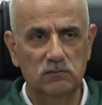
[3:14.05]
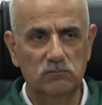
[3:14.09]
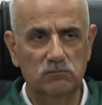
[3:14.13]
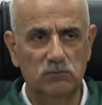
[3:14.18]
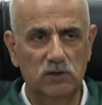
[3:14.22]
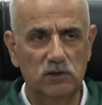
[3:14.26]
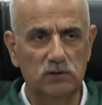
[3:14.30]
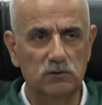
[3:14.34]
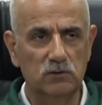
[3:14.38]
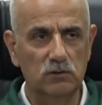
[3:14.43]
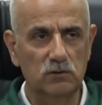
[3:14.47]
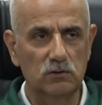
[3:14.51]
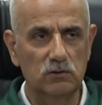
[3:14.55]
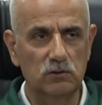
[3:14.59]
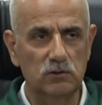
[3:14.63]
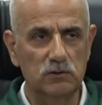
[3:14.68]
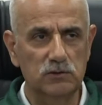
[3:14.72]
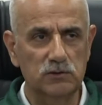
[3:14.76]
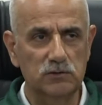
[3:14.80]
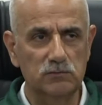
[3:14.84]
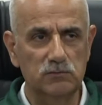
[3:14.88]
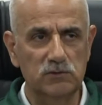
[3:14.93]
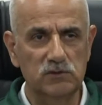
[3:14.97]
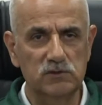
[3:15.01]

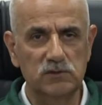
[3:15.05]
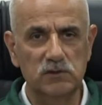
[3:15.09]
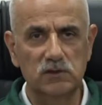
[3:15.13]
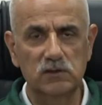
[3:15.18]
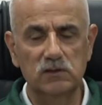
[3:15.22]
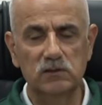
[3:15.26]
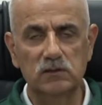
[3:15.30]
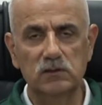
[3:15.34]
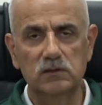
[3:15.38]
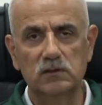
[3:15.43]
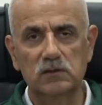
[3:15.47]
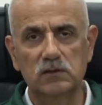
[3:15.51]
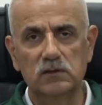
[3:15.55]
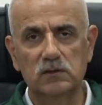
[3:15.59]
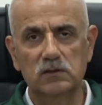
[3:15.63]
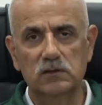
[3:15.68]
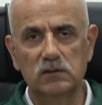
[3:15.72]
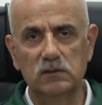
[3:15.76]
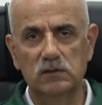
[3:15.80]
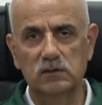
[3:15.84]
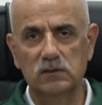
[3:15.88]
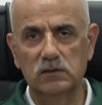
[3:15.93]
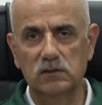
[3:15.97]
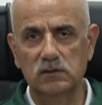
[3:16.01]
meteorolojimizin
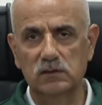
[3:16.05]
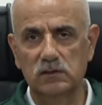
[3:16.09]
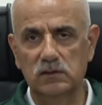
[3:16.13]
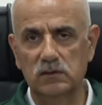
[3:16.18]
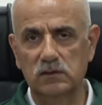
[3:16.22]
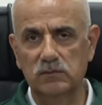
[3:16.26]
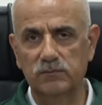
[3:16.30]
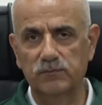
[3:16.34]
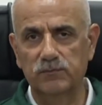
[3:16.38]
e,